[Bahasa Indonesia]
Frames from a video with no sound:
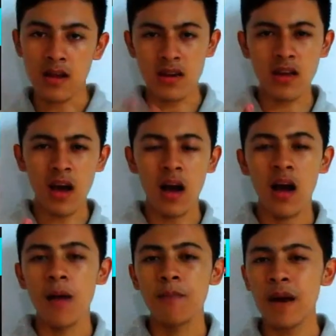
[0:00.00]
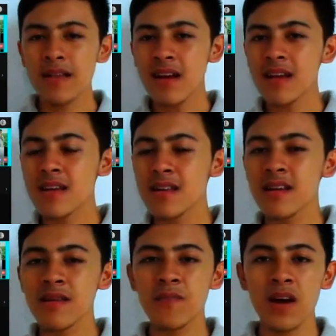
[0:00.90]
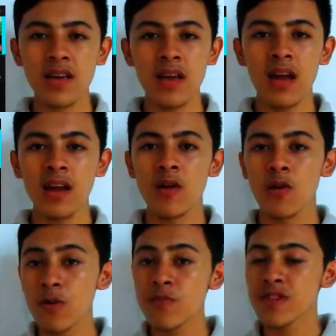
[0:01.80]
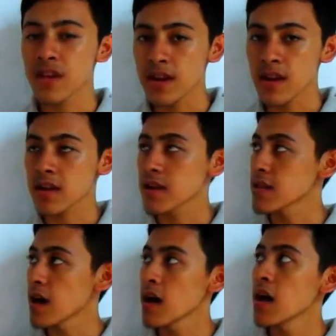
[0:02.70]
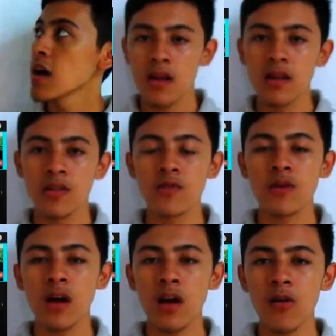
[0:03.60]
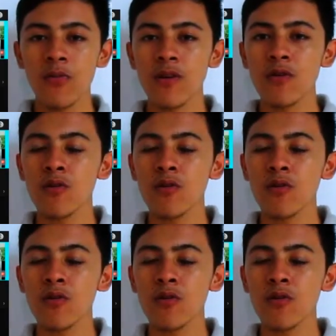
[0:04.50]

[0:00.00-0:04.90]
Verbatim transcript: ketiga, pasang header di bagian home channel kita dan juga kalau perlu